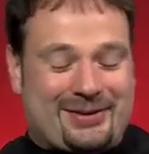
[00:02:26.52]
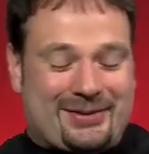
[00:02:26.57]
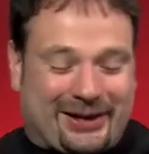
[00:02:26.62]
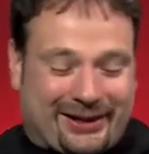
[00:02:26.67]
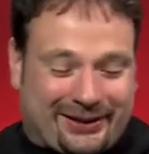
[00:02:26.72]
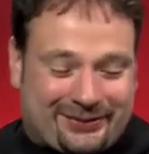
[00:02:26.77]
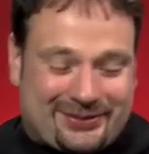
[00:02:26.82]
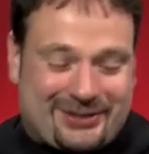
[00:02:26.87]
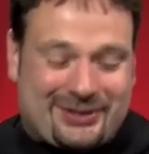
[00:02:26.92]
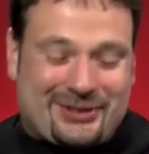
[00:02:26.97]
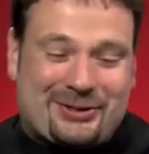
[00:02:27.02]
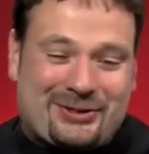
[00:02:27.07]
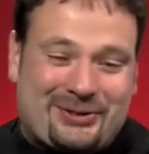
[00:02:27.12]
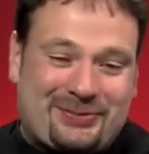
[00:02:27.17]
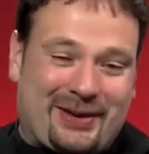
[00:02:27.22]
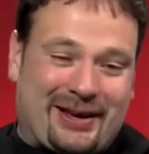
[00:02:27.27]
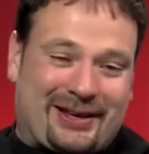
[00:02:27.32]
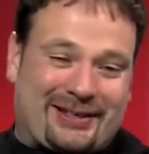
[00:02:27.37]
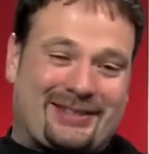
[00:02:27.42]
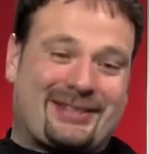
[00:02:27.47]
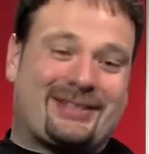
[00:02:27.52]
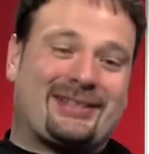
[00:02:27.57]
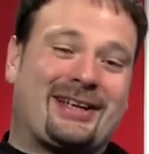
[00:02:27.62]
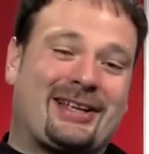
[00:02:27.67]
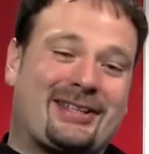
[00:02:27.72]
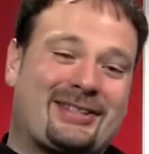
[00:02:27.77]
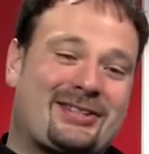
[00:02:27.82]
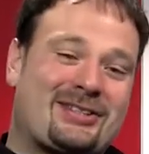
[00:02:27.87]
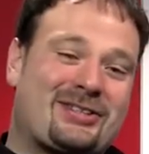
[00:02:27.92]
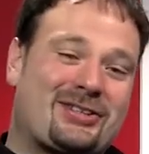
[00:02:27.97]
der Begriff Zionsberg ist eine
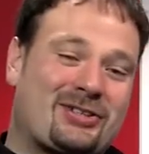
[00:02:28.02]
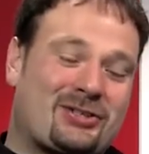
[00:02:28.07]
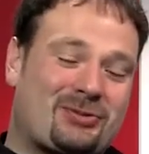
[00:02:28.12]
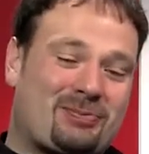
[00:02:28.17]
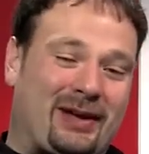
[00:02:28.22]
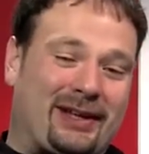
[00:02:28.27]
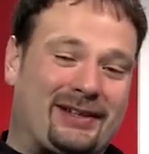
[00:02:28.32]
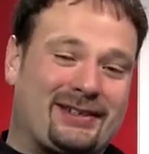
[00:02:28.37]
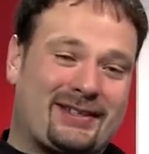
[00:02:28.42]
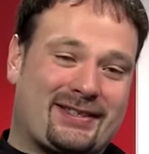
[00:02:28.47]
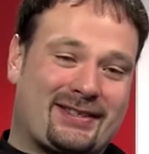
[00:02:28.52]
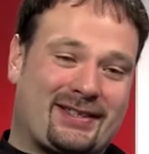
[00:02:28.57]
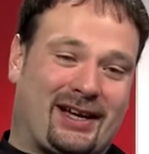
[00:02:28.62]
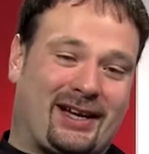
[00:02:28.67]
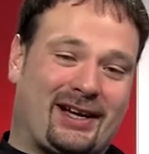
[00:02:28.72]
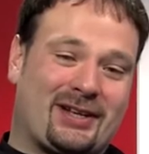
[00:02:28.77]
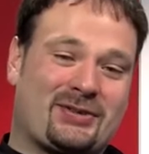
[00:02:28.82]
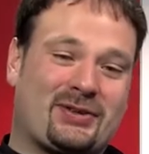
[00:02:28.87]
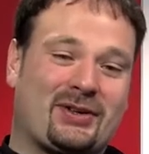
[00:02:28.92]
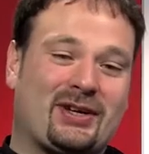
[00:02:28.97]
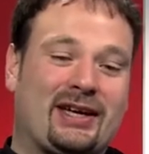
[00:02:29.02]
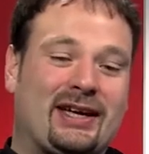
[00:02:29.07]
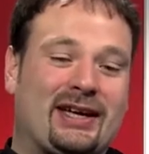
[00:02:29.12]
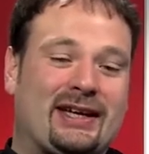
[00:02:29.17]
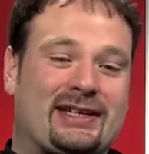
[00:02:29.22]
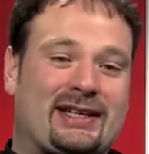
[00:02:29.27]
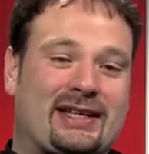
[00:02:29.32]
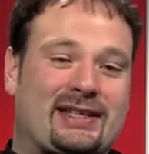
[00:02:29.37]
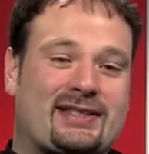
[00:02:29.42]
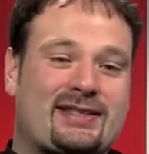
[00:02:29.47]
ganz spannende Sache. Also
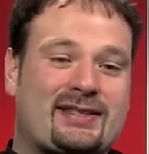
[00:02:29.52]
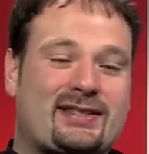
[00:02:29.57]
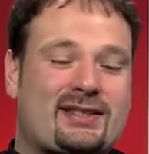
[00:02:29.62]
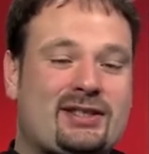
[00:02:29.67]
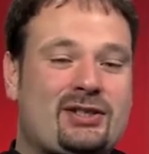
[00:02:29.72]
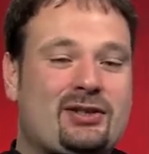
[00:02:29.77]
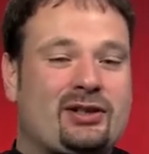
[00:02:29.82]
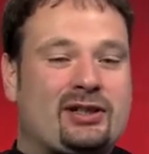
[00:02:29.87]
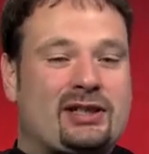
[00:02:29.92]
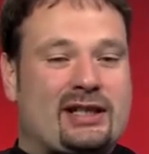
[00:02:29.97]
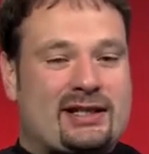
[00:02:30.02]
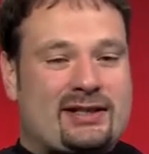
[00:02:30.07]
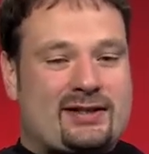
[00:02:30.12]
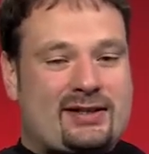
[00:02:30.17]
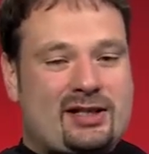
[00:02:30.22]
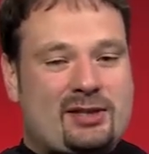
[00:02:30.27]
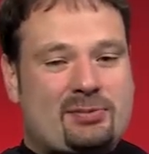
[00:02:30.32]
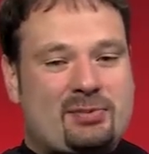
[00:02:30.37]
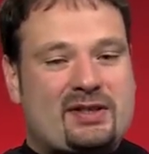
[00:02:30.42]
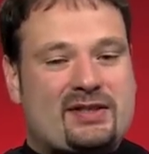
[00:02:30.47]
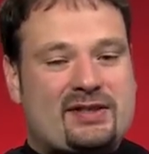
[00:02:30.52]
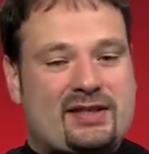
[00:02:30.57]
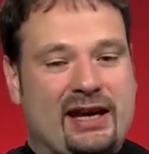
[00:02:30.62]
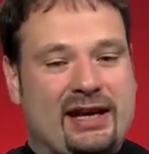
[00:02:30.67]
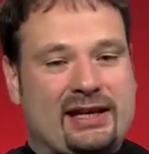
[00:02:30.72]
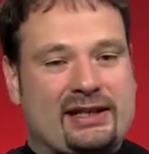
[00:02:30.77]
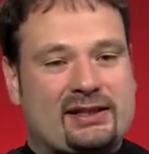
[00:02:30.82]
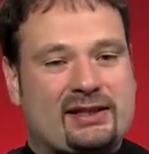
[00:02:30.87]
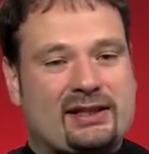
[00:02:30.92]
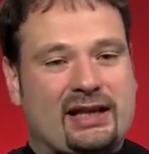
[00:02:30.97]
der Zion an sich
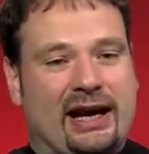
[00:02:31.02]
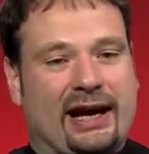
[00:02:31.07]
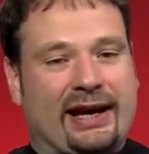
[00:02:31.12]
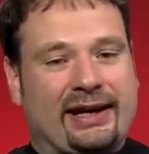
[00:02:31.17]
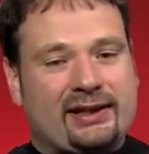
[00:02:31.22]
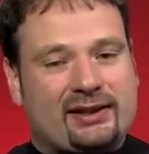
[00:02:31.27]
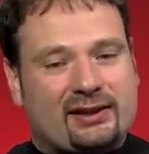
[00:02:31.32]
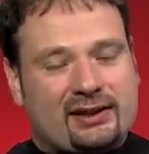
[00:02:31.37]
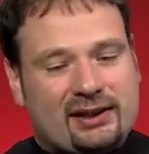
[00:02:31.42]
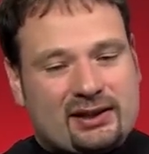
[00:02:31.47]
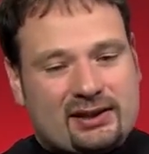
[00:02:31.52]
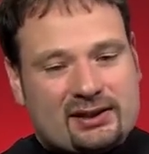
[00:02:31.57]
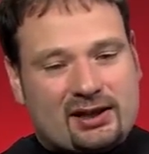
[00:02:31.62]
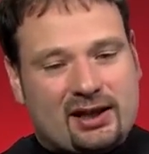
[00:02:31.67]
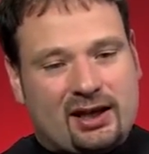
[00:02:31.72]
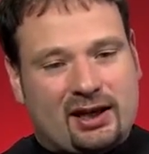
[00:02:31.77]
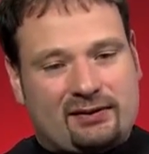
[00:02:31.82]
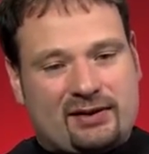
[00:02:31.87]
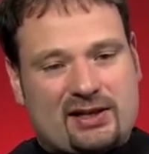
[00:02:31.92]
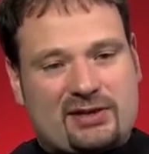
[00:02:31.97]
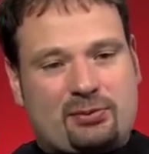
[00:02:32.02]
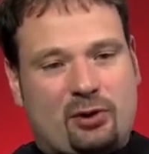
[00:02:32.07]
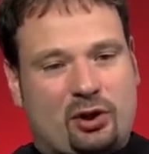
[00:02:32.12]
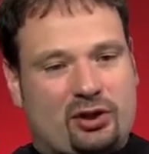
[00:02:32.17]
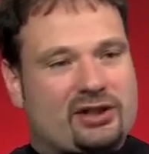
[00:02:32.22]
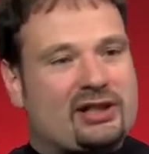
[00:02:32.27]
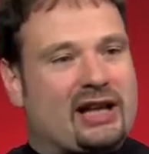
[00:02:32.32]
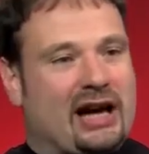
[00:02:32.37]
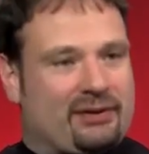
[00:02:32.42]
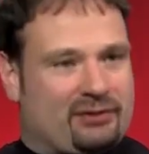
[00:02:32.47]
bezeichnet eigentlich, was wir
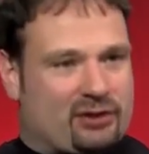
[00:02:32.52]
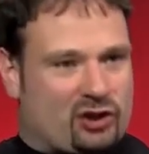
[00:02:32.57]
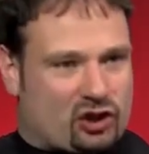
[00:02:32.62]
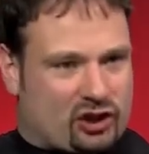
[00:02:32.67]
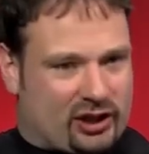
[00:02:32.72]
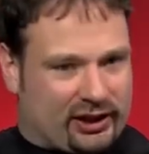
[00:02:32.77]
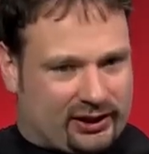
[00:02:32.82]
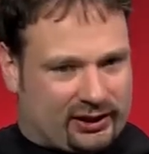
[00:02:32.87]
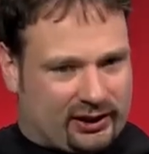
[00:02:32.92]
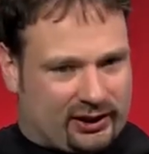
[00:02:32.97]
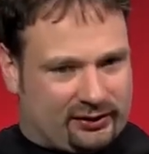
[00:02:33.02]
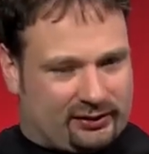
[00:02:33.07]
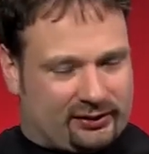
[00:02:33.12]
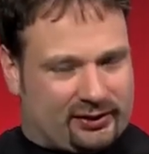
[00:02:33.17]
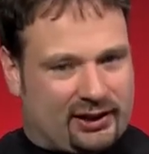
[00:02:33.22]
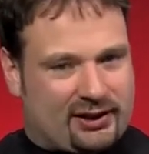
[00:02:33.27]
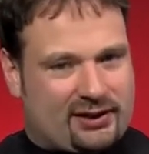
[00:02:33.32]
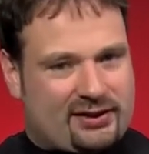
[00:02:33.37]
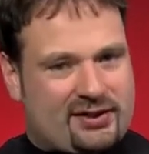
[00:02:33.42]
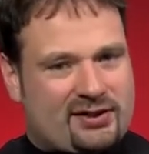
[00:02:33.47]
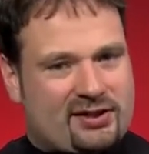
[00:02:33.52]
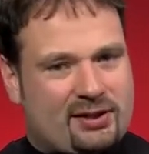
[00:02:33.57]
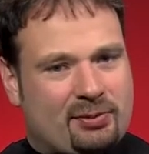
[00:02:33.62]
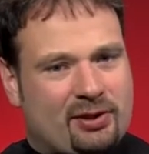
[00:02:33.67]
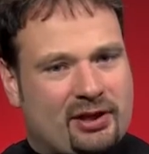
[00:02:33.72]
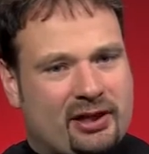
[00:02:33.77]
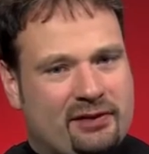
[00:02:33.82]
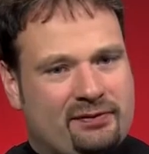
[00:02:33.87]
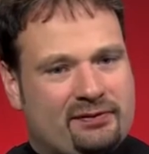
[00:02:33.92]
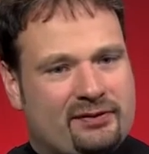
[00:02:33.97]
heute Davidstadt nennen. Dann ist dieser
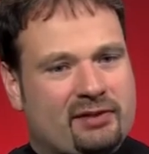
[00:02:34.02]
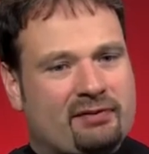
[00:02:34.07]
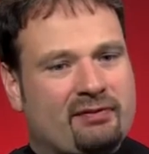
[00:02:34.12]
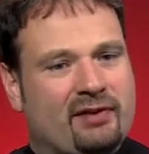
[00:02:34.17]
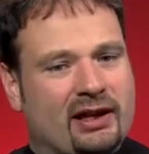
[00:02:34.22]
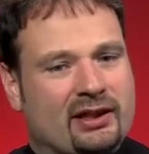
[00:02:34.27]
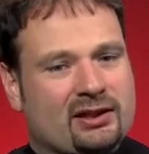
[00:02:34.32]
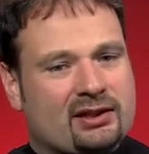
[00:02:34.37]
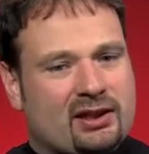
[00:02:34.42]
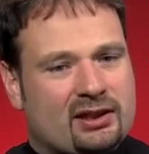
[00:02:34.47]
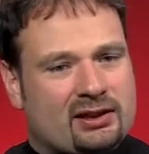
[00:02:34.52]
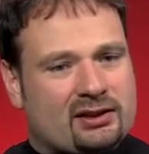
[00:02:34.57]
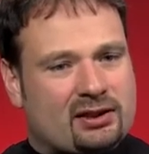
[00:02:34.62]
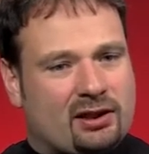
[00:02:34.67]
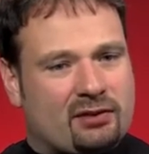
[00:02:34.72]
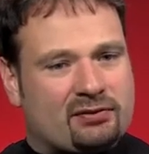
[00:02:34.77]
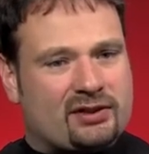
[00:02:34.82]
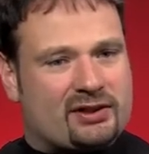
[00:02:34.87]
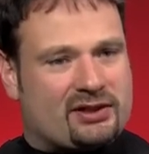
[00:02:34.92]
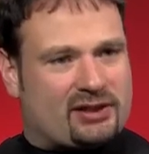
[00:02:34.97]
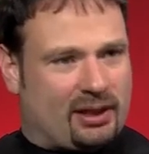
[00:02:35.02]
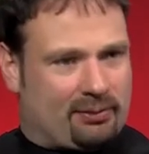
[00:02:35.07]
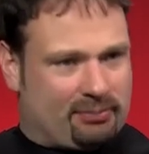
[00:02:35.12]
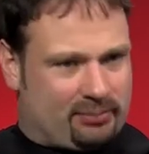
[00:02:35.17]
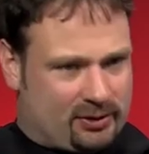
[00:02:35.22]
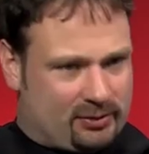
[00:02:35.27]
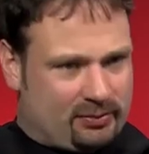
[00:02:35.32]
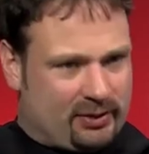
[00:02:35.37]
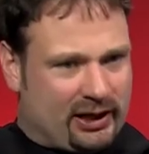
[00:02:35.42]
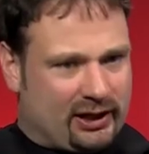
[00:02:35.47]
Begriff gewandert auf den
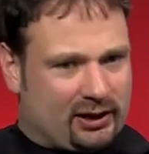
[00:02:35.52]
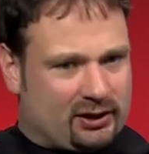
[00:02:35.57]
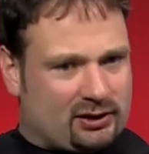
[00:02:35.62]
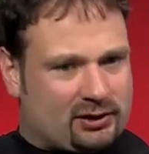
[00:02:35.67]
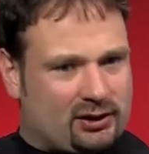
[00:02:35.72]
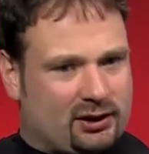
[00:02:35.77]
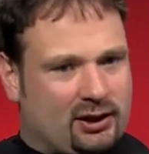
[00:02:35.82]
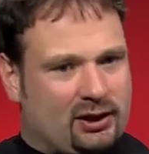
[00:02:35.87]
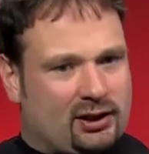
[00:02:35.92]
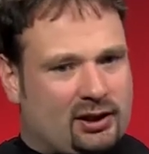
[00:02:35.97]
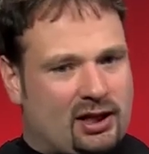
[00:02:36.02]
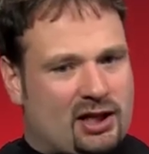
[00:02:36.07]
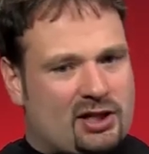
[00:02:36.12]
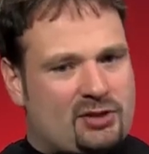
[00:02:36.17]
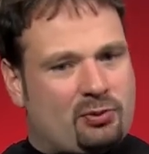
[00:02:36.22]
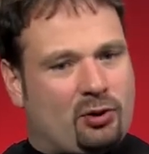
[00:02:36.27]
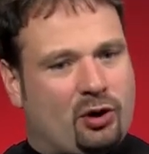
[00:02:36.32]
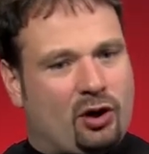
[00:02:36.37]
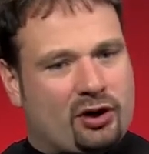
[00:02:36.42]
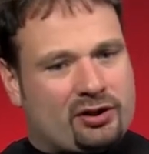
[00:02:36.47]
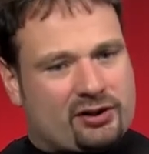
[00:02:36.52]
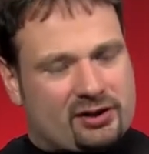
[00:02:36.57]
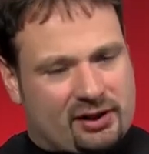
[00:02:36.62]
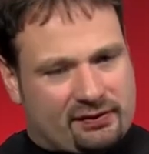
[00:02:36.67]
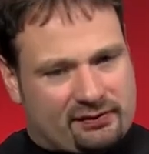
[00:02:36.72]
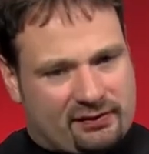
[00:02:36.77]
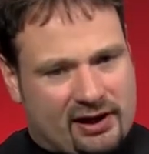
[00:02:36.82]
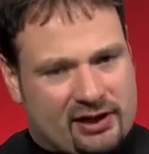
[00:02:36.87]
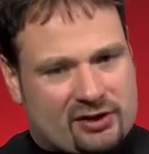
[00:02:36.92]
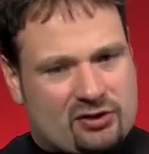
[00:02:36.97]
Tempelberg, also wo heute der
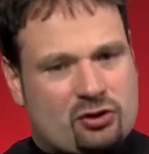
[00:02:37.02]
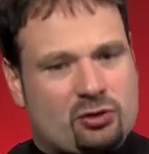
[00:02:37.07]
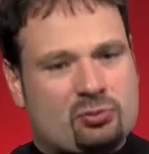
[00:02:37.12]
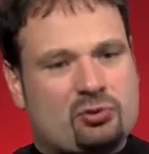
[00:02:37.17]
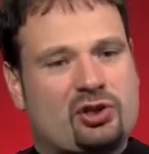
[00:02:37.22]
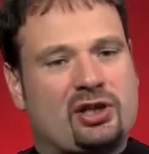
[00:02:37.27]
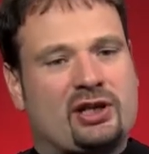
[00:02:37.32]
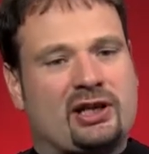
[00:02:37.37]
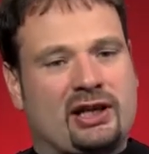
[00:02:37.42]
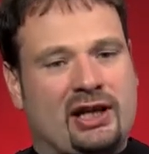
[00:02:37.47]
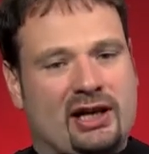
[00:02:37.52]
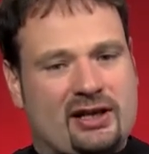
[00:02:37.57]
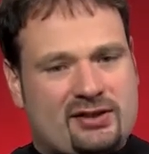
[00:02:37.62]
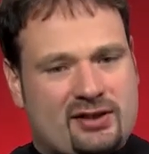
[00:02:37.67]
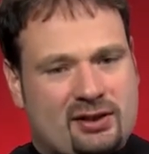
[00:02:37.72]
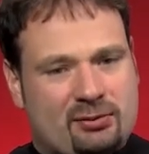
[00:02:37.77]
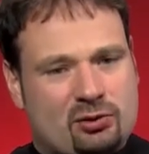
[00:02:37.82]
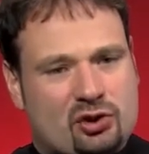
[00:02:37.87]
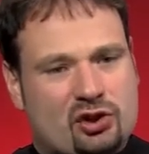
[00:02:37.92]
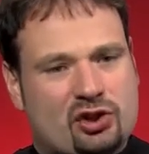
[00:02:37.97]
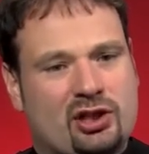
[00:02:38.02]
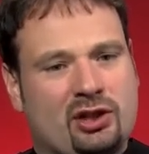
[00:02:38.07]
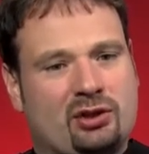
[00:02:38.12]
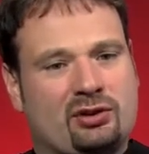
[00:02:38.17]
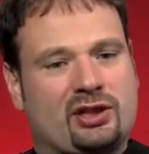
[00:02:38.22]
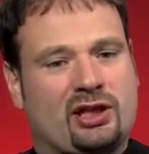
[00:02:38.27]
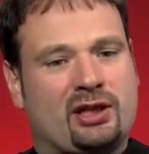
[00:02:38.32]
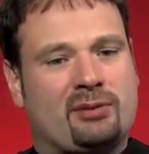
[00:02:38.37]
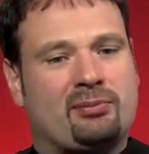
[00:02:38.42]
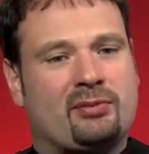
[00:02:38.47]
Felsendom steht, Al-Aqsa-Moschee
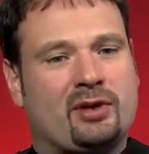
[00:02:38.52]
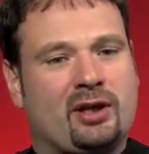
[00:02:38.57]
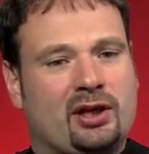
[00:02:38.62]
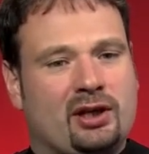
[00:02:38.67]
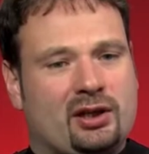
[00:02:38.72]
und eben